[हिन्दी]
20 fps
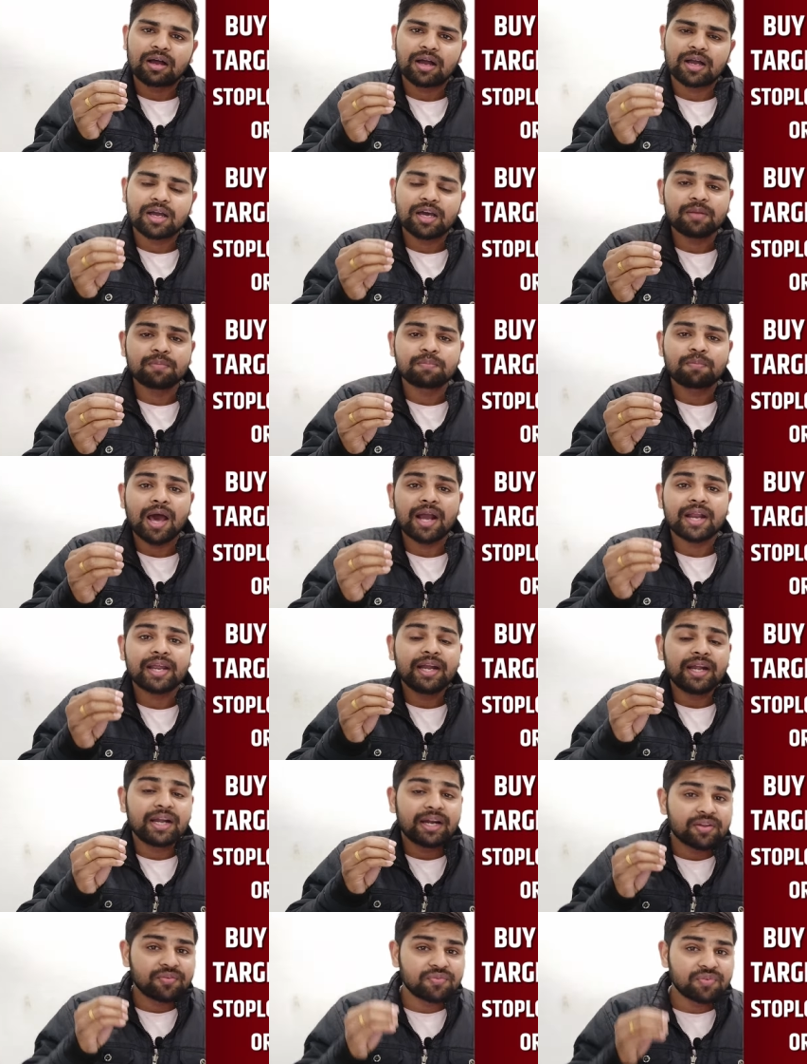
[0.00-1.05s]
अगर
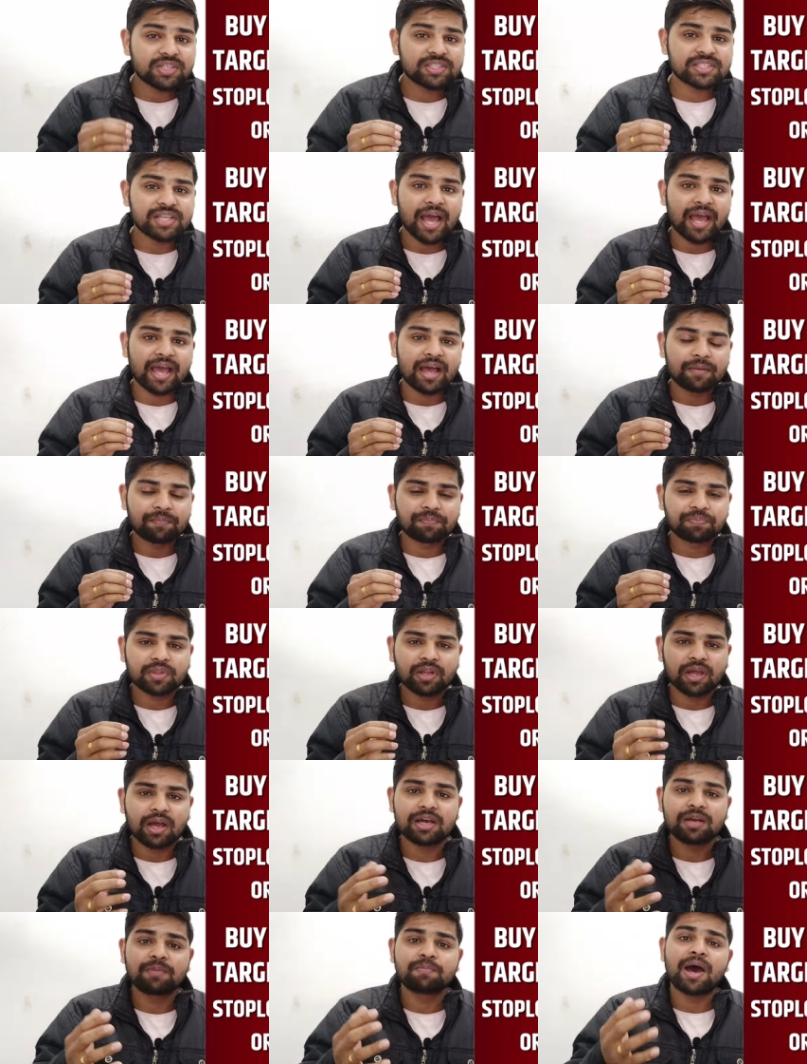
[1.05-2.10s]
मार्केट रिवर्स आया
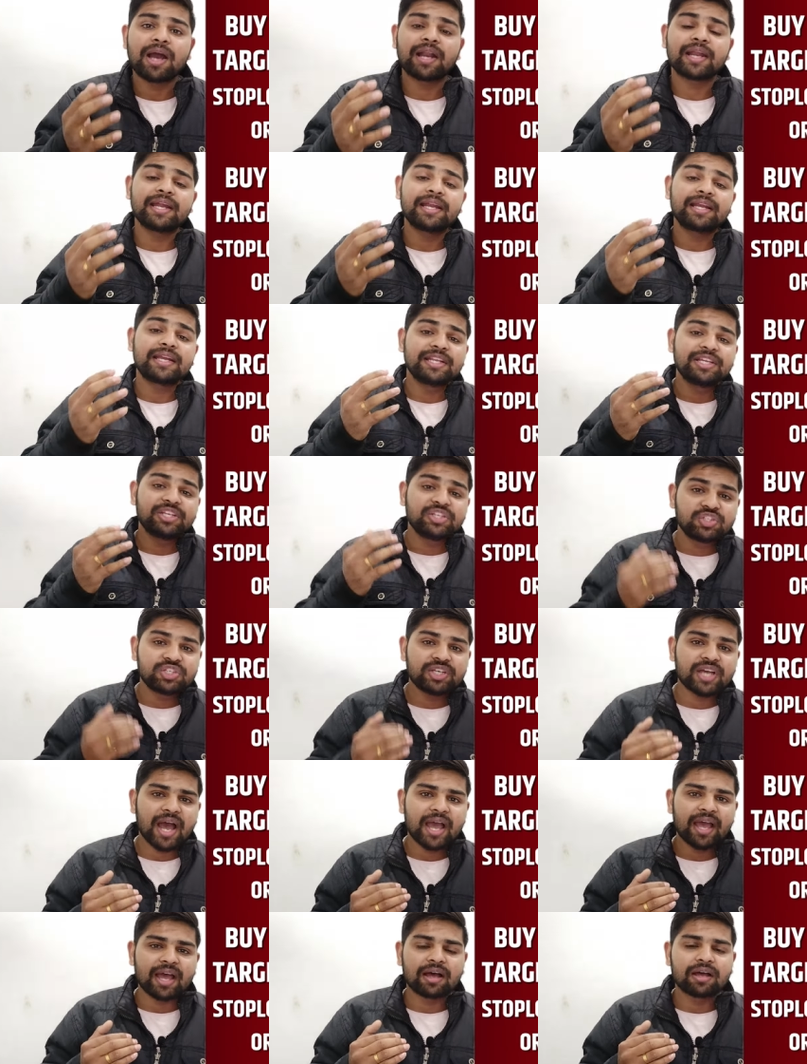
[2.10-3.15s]
अगर मार्केट नीचे
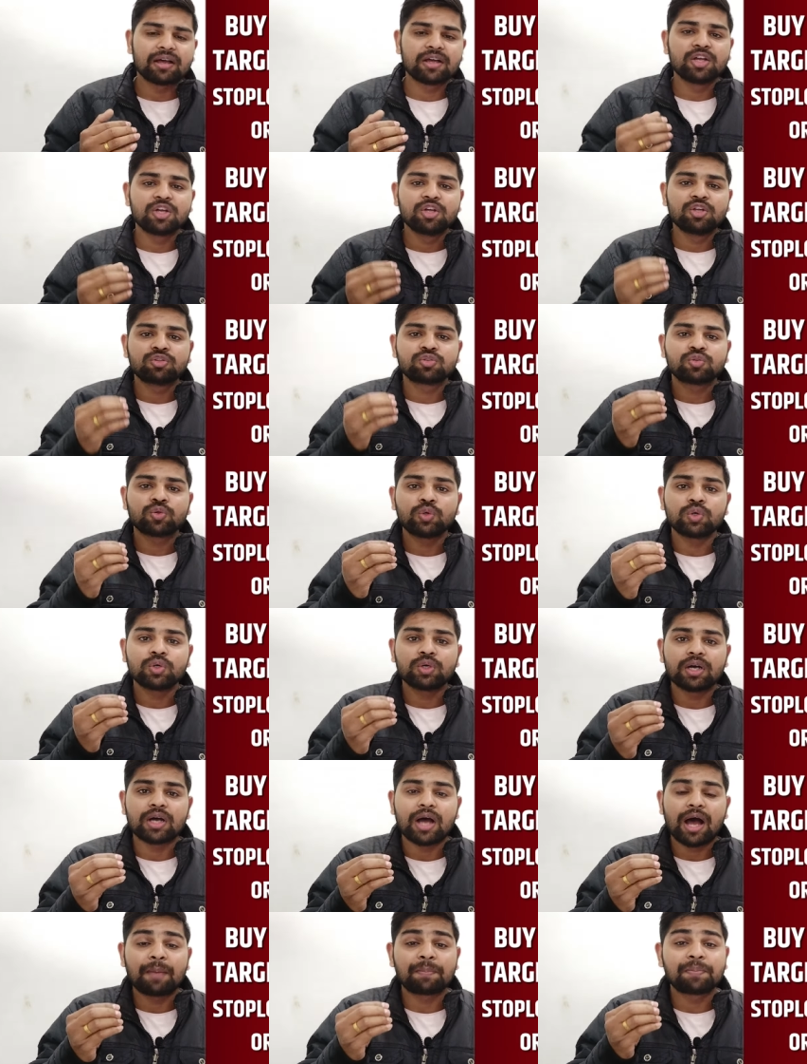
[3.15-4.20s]
आया तो
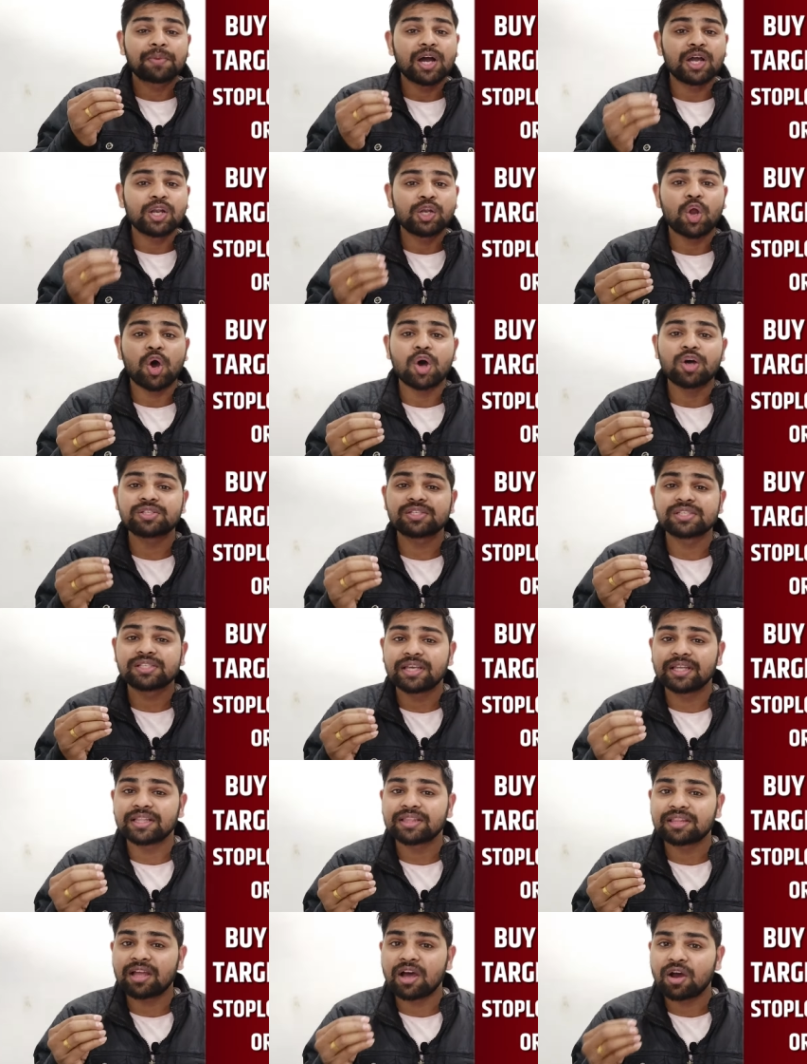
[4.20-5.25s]
आपका लॉस
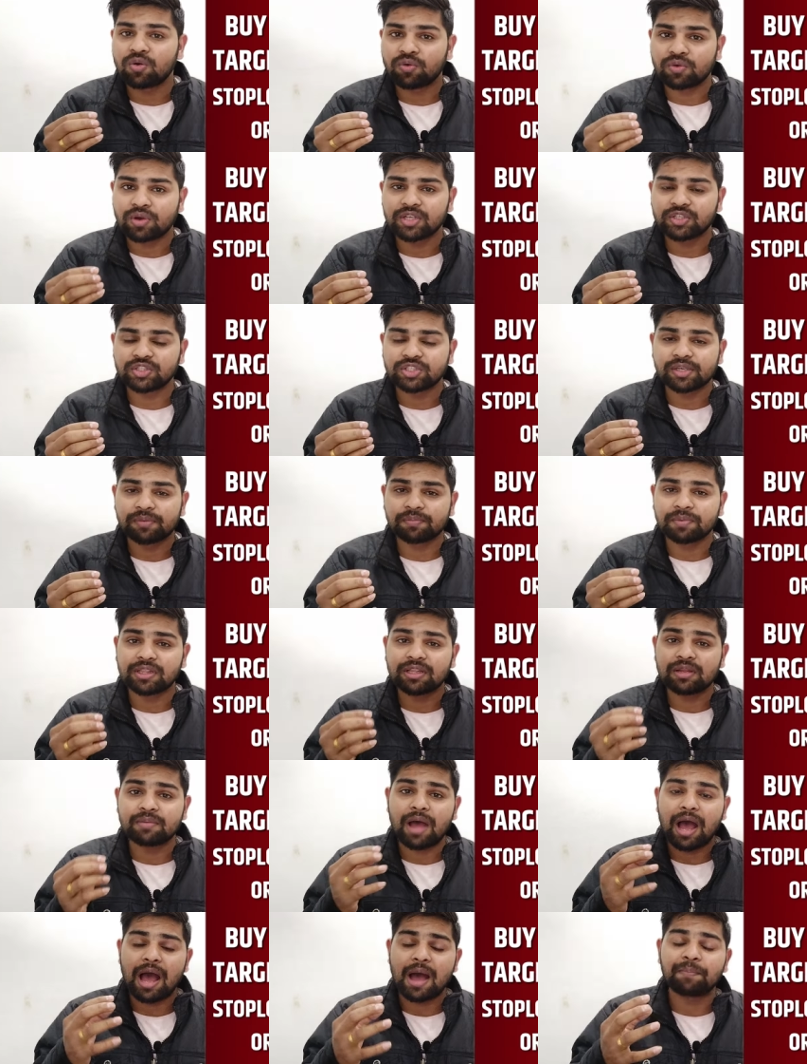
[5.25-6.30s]
कितना होना चाहिए
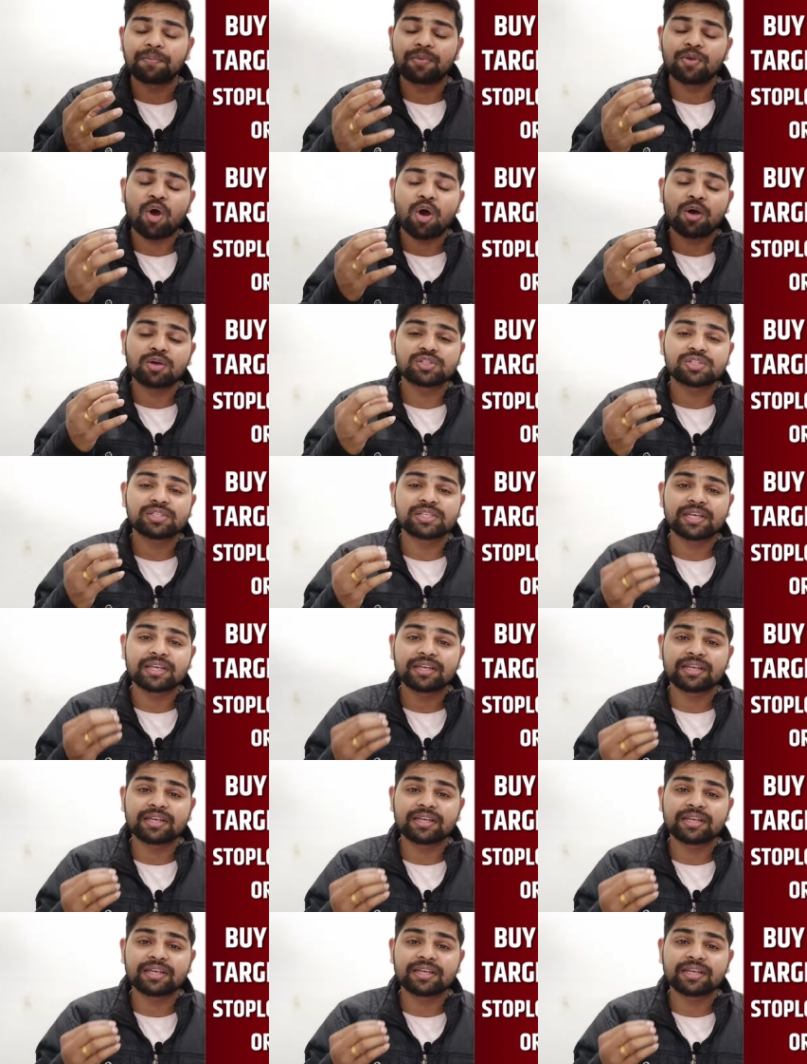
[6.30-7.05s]
मतलब आप लॉस